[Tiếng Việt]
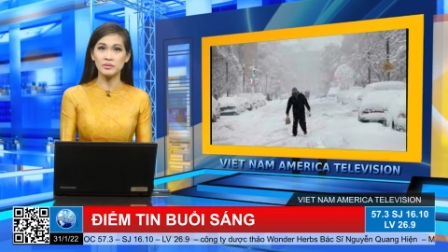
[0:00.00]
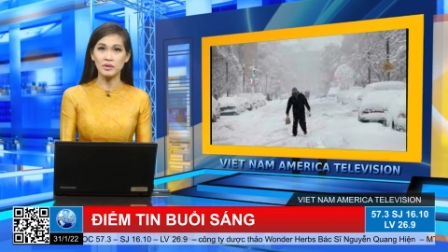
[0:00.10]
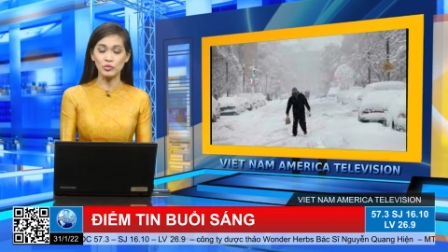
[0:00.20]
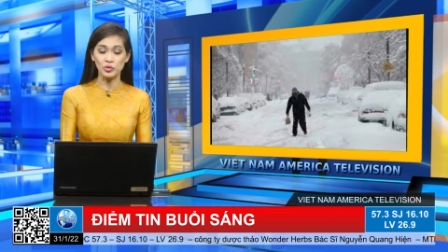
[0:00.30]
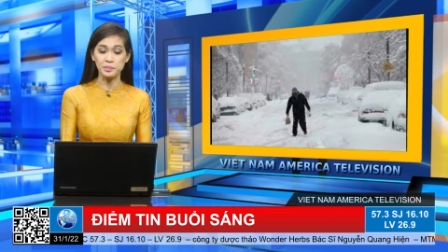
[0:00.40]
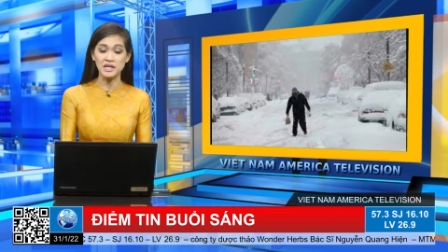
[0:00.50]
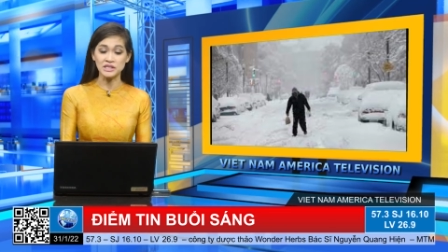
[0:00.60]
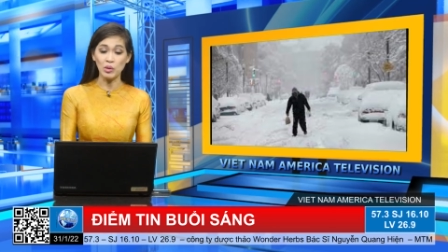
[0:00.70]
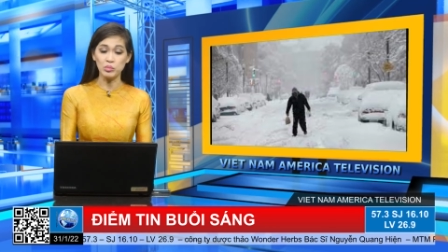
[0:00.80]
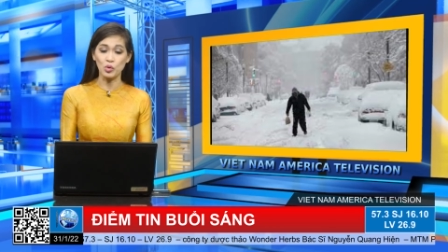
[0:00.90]
thuộc miền
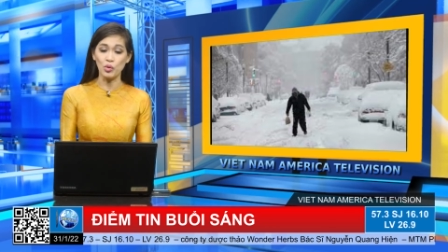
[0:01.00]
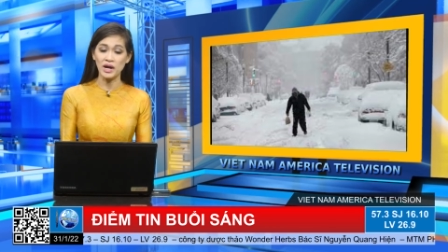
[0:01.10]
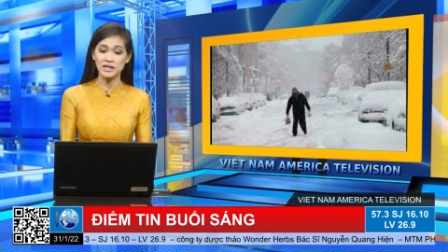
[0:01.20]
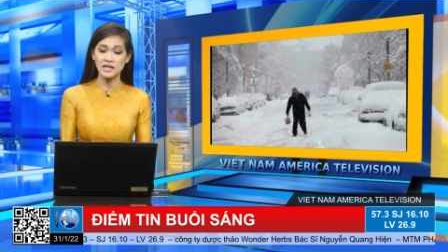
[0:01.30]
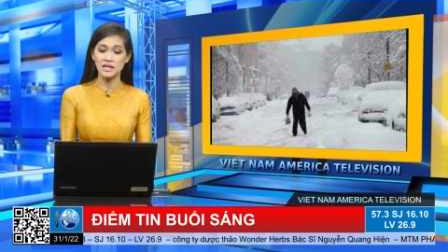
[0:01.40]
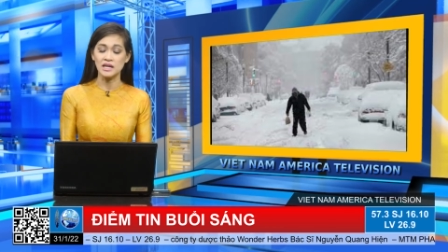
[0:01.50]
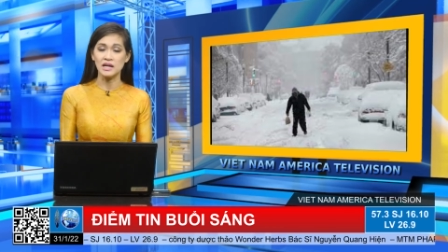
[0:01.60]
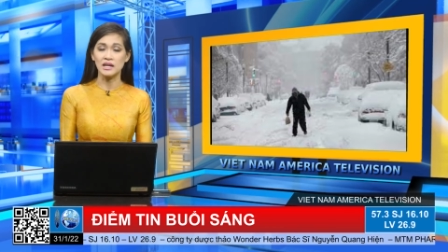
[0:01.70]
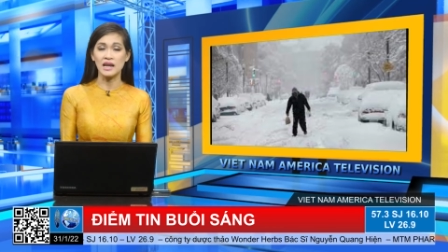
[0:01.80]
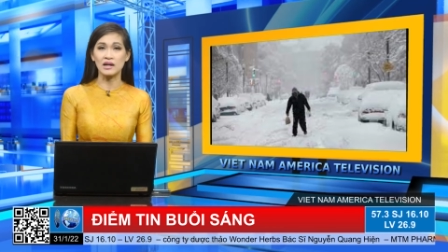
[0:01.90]
đông của Hoa Kỳ
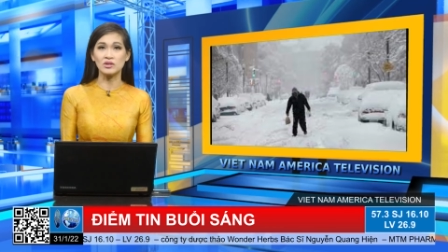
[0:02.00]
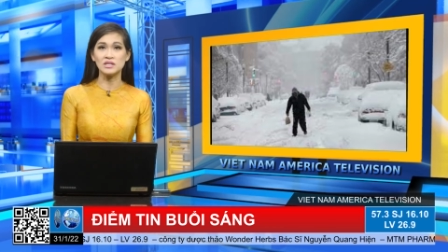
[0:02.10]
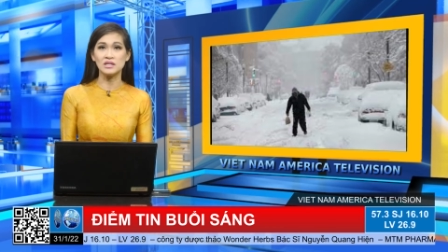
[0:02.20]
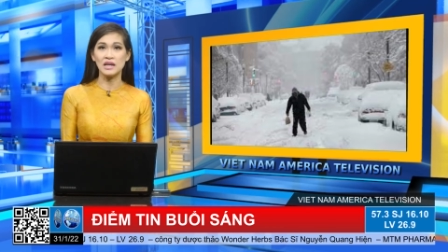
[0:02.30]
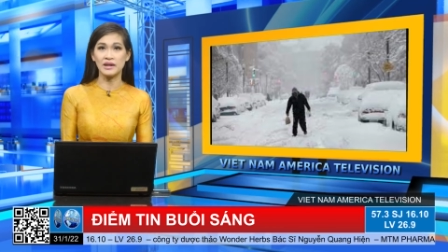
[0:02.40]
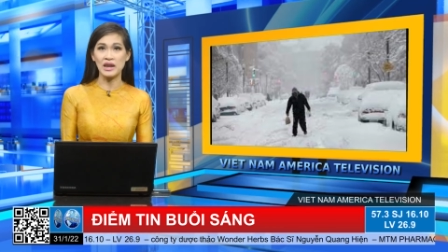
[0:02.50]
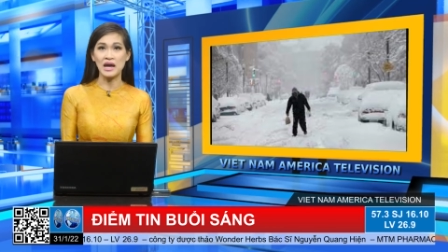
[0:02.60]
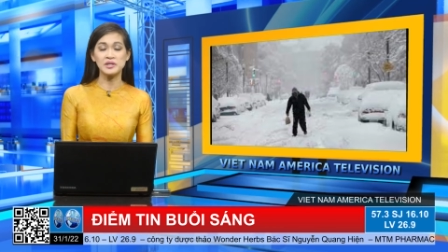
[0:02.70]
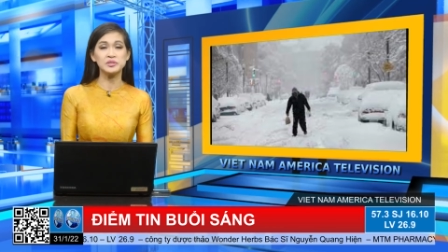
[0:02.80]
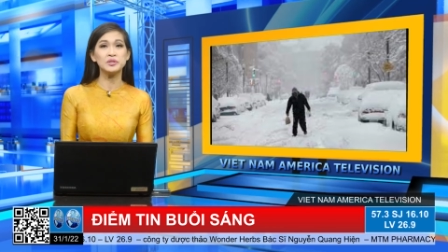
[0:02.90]
là coi như là
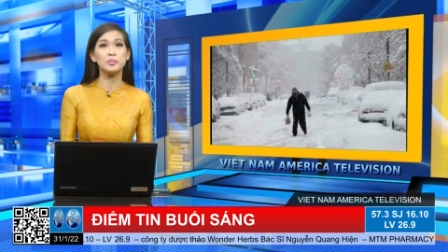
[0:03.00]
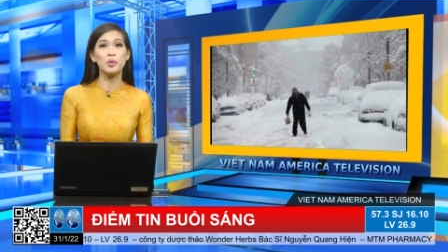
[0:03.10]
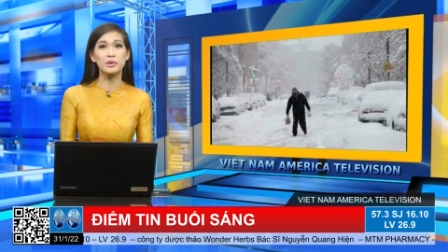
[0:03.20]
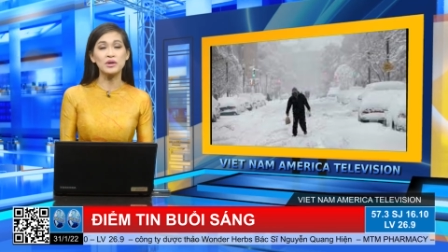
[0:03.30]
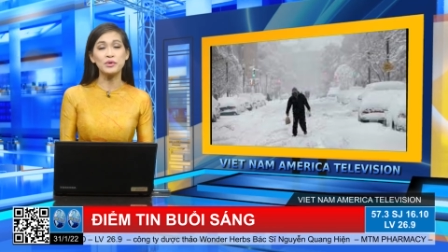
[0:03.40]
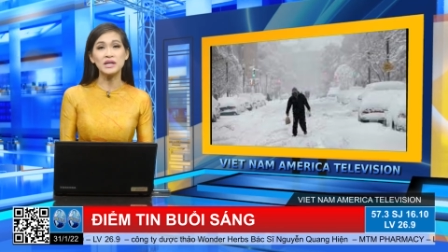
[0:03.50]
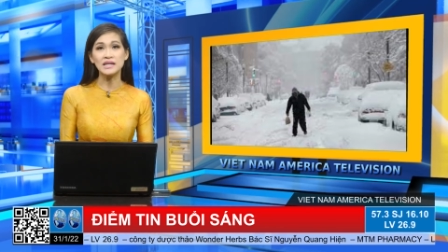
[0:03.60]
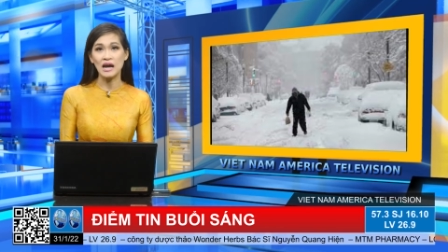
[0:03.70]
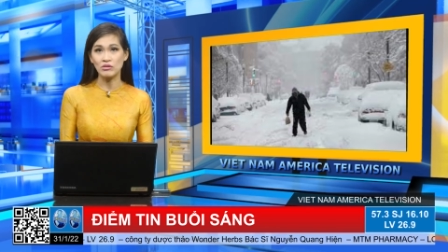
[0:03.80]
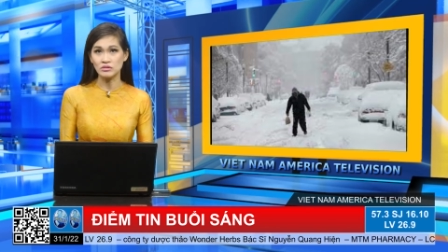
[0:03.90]
đã được một cái khuyến
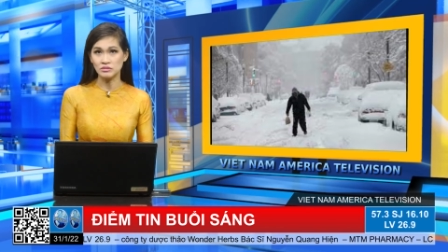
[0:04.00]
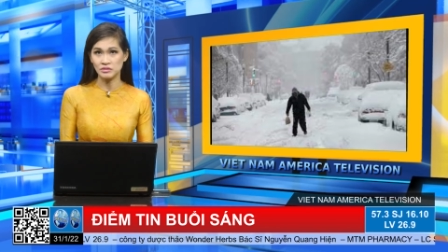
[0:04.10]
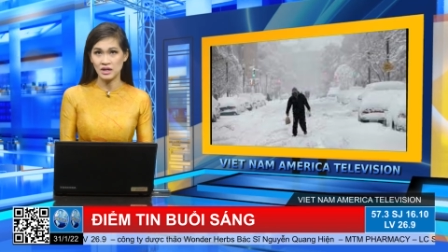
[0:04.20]
cáo